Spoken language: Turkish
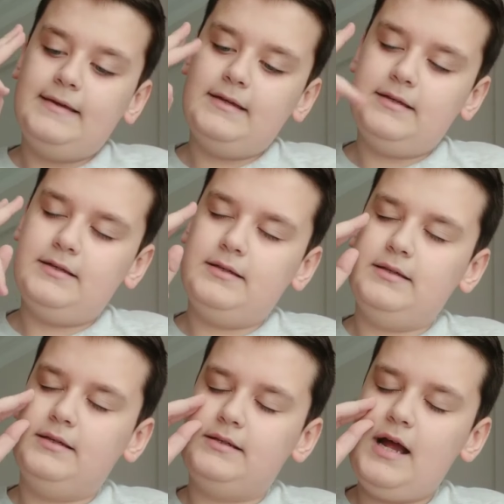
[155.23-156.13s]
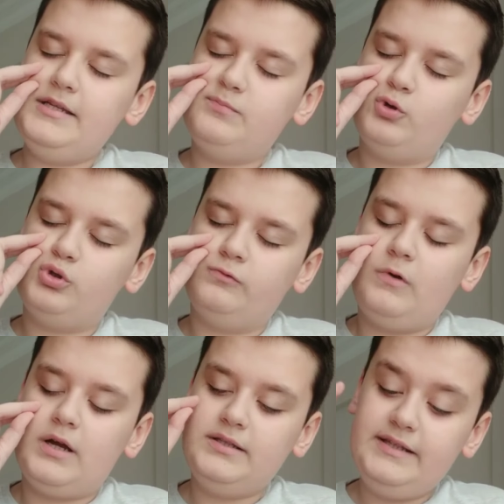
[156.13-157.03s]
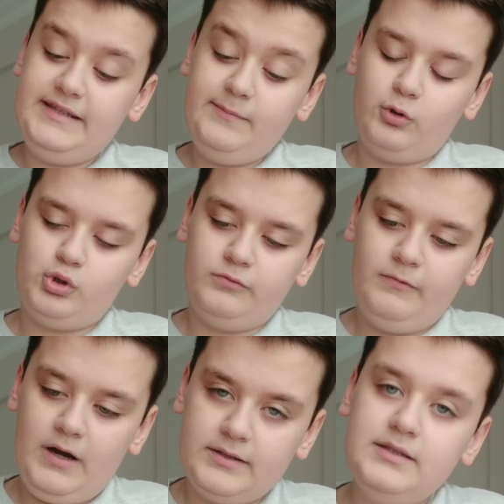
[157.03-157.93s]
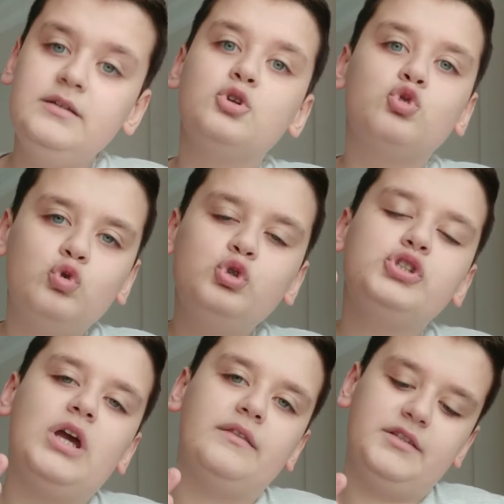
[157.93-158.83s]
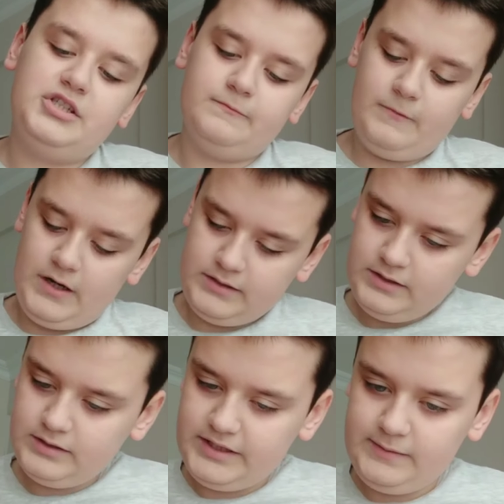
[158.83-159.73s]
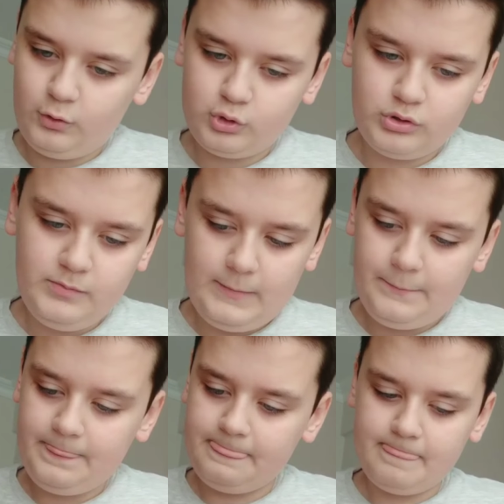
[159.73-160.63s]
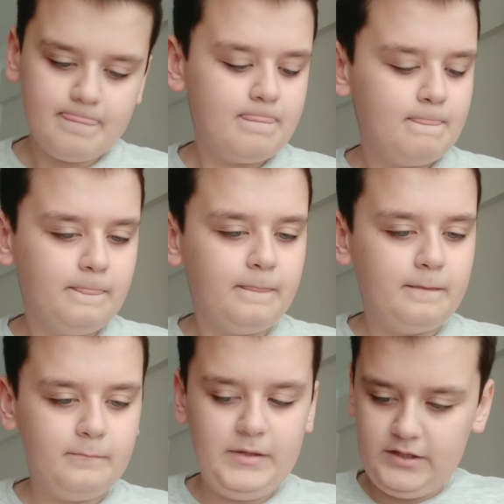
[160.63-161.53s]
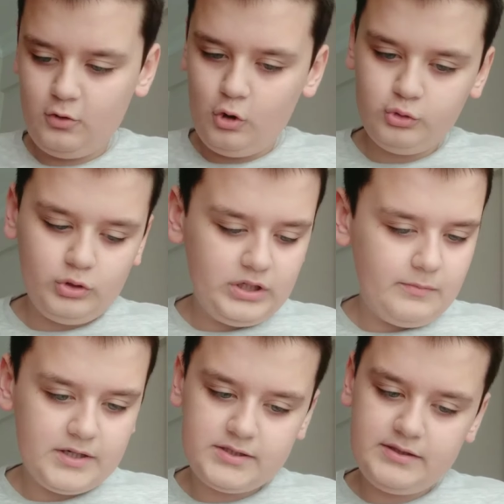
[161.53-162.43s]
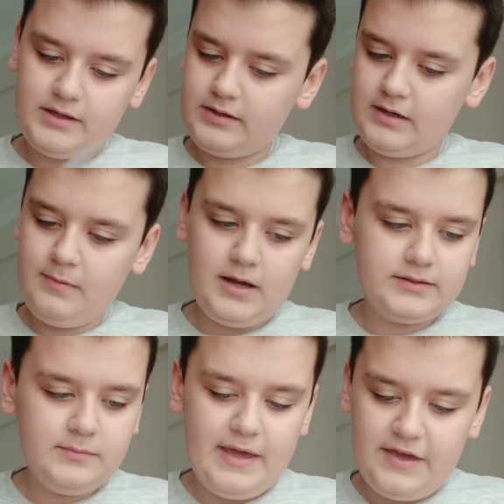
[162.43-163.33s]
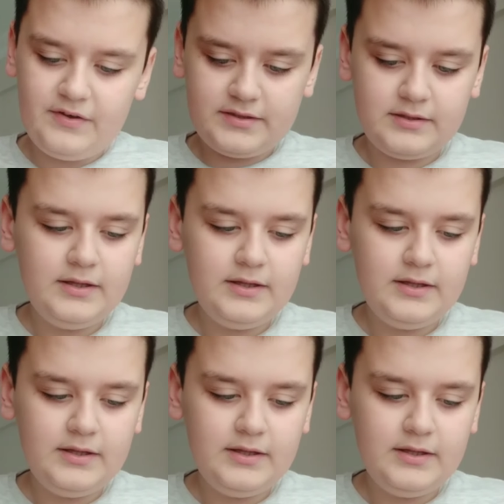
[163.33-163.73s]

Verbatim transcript: Ee, kaç boşum vardı? 2 boşum vardı. 3 yanlışım vardı. 2 boştu değil mi? Bir kontrol amaçlı tekrar baktım. Evet.